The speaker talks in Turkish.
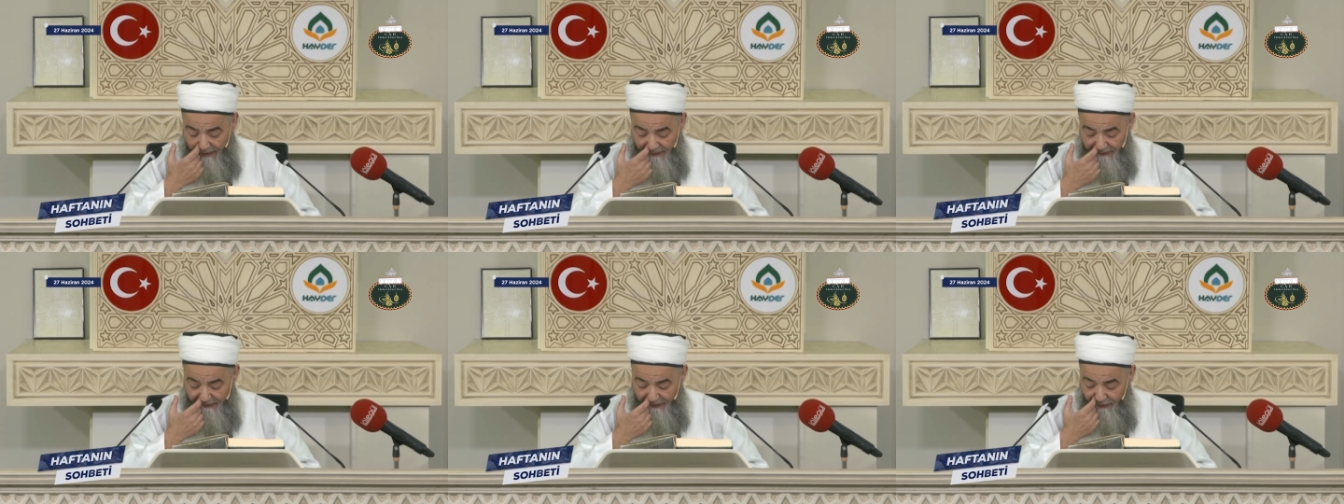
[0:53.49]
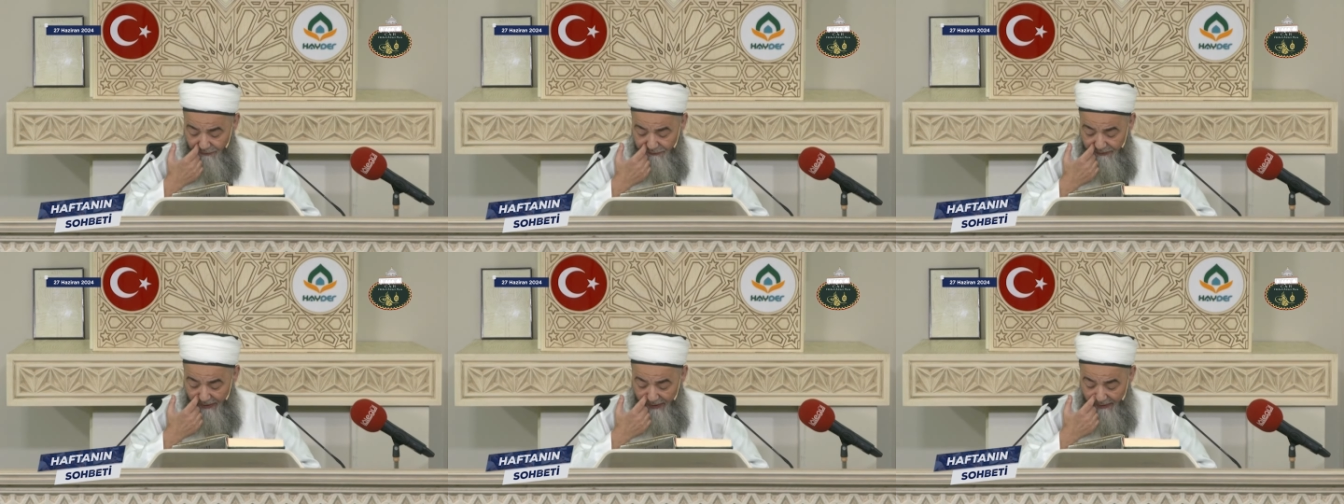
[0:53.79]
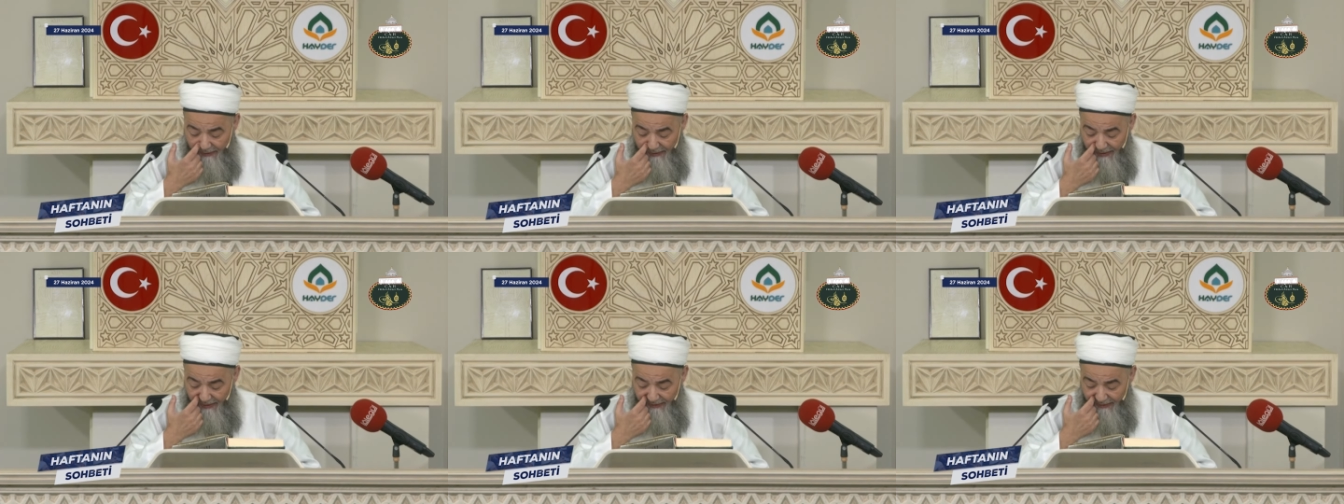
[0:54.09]
Allahu
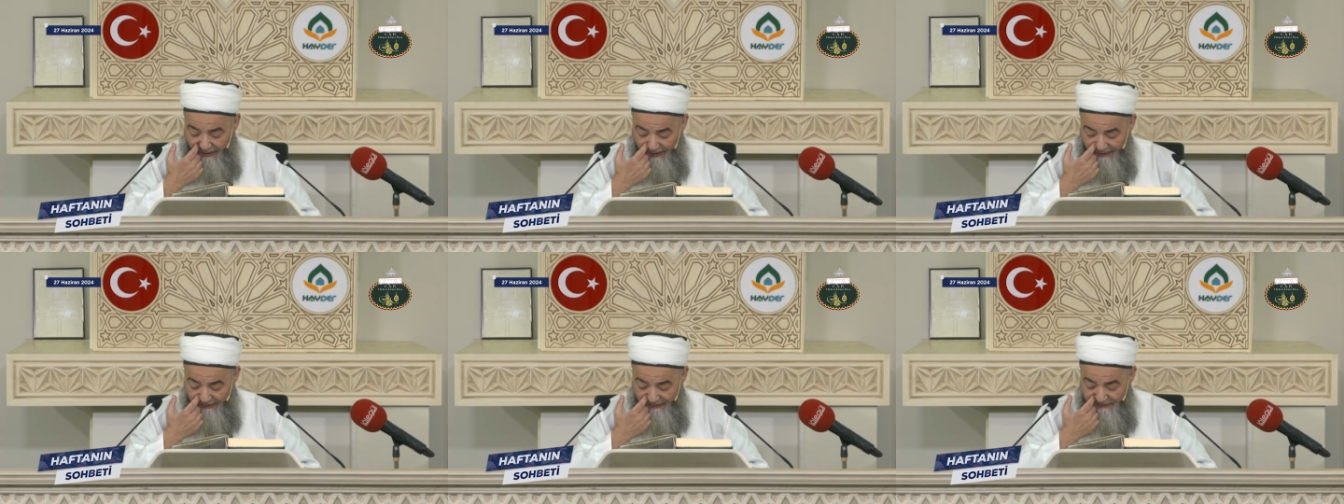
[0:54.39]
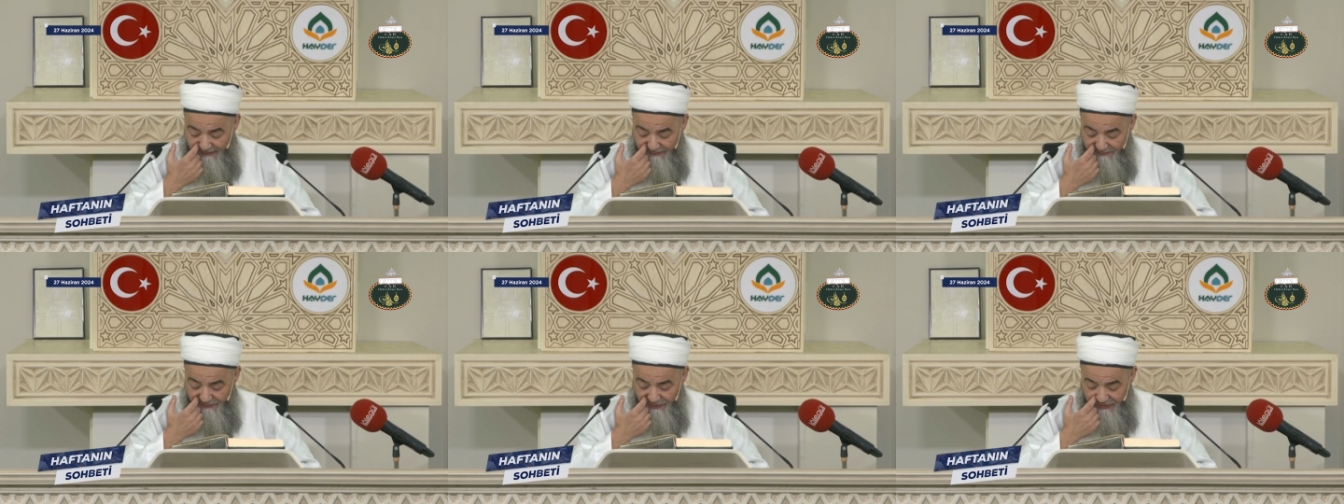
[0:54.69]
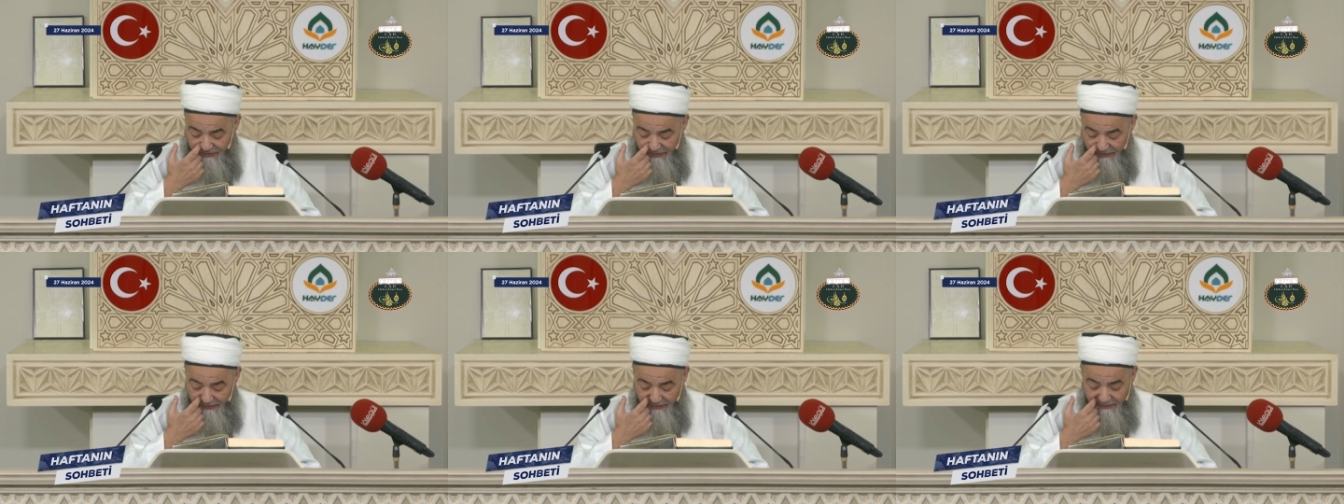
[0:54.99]
Teala lanet
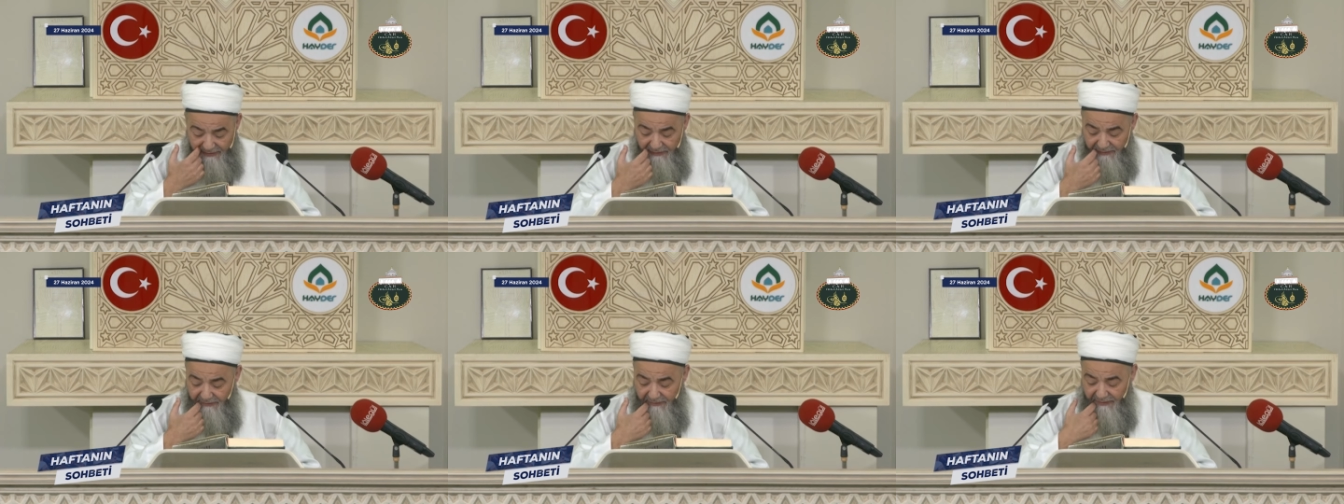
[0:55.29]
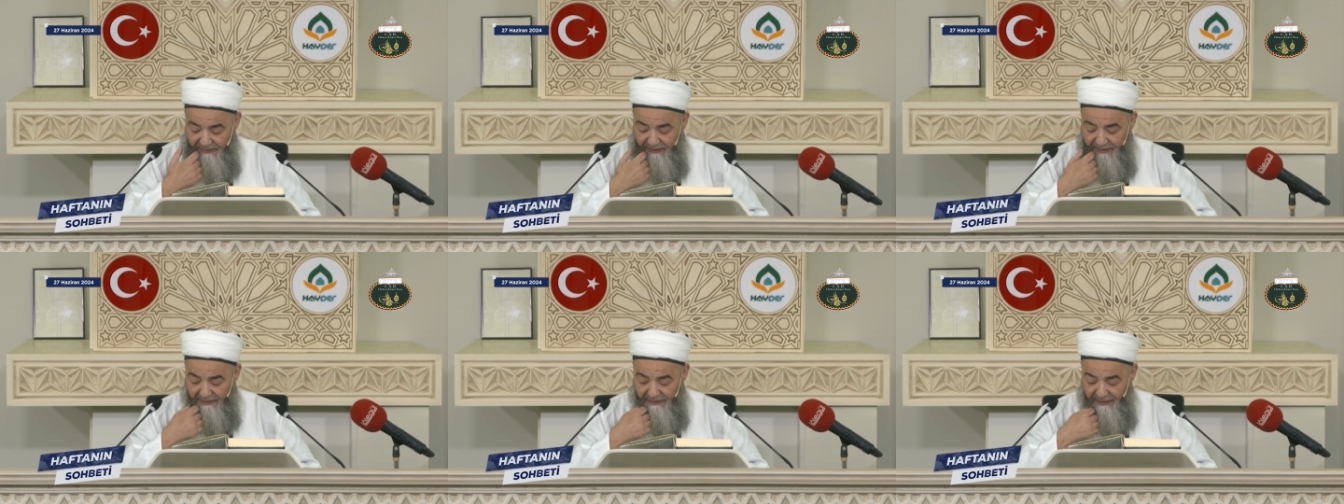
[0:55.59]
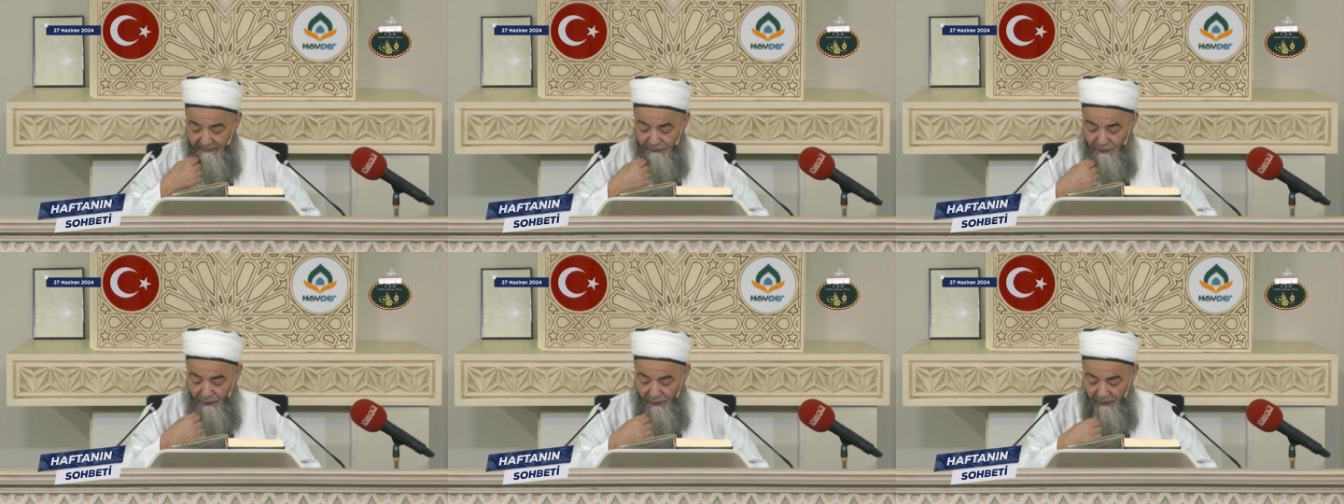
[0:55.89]
etmiştir. E,
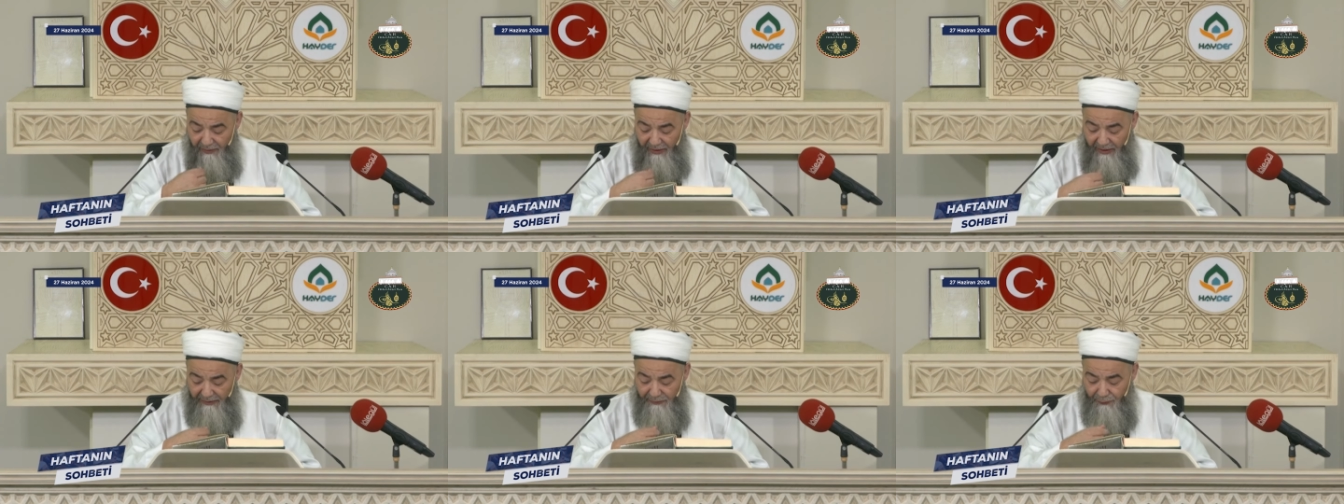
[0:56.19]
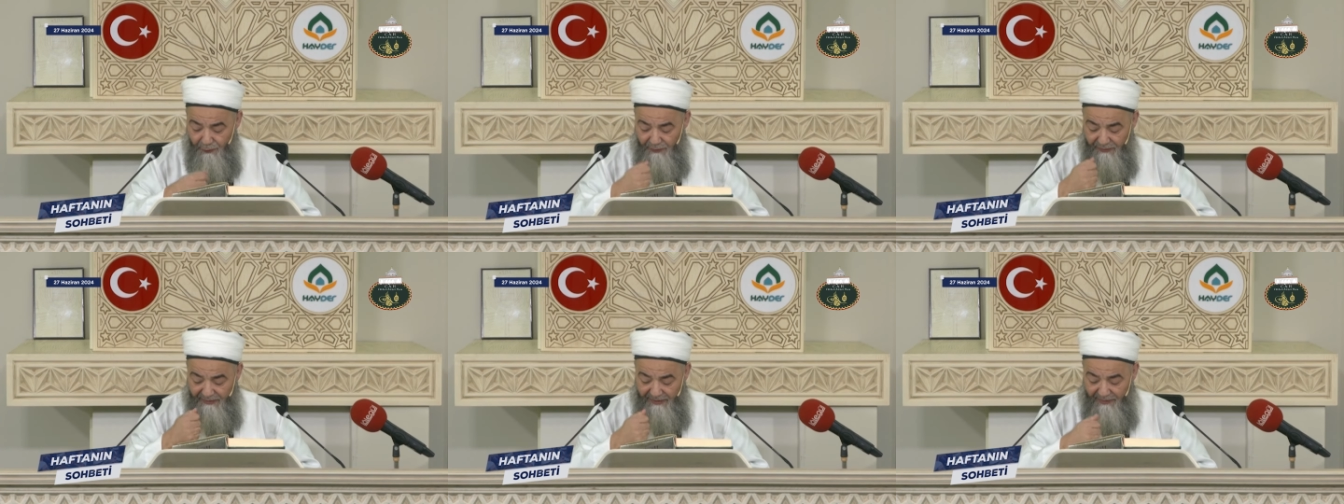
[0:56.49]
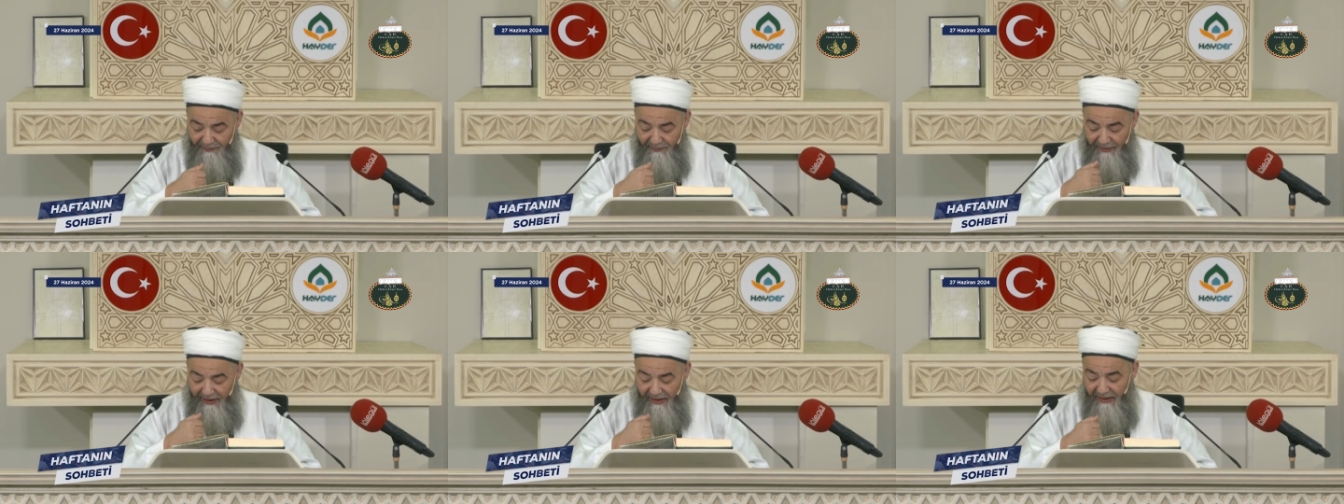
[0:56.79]
ne buyuruyor? Akülü
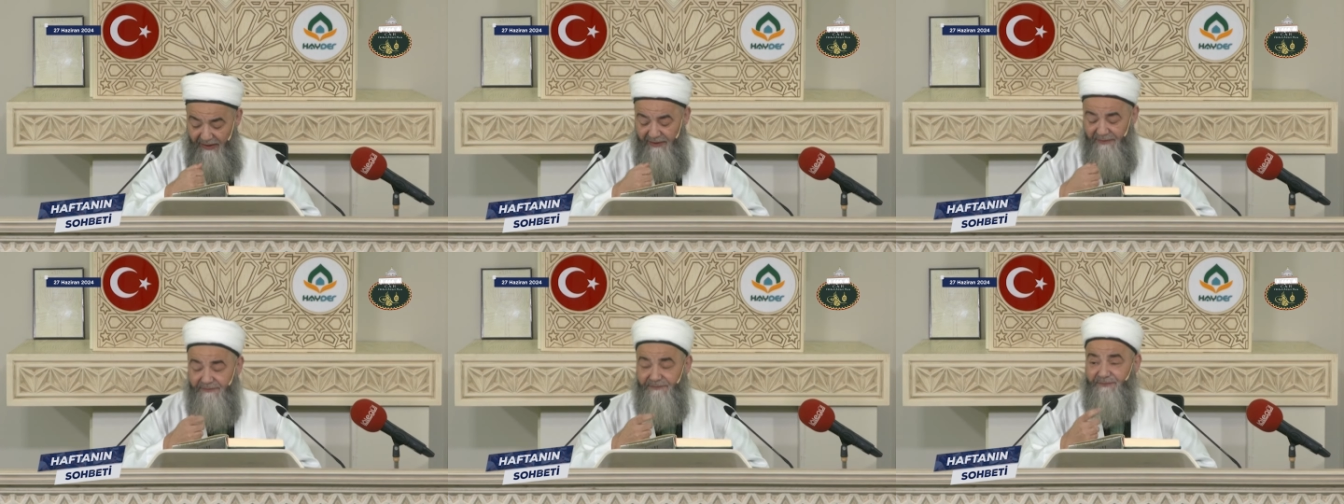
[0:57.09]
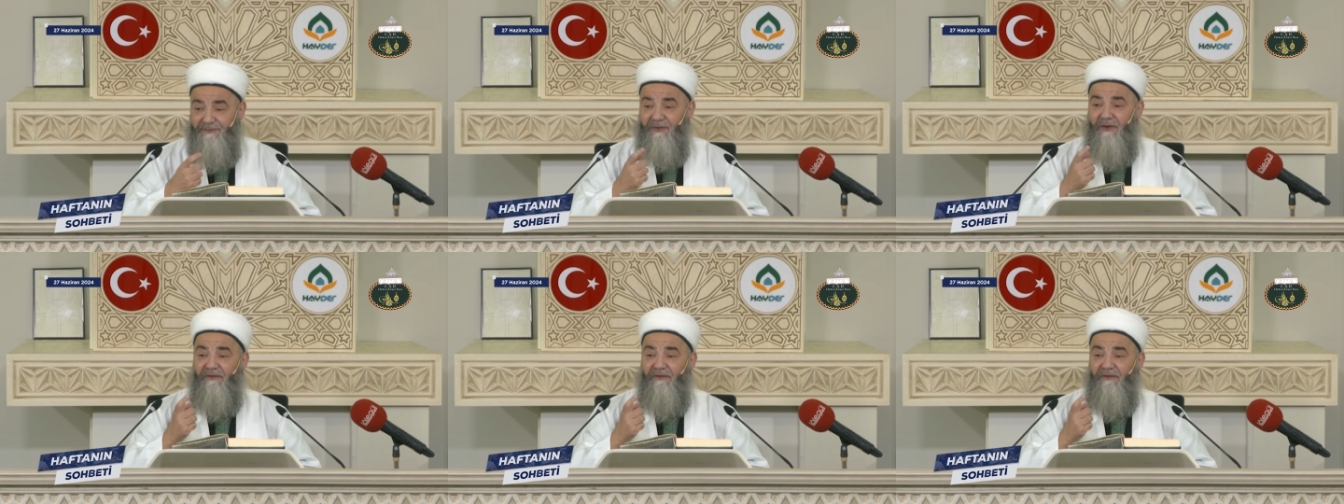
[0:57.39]
riba.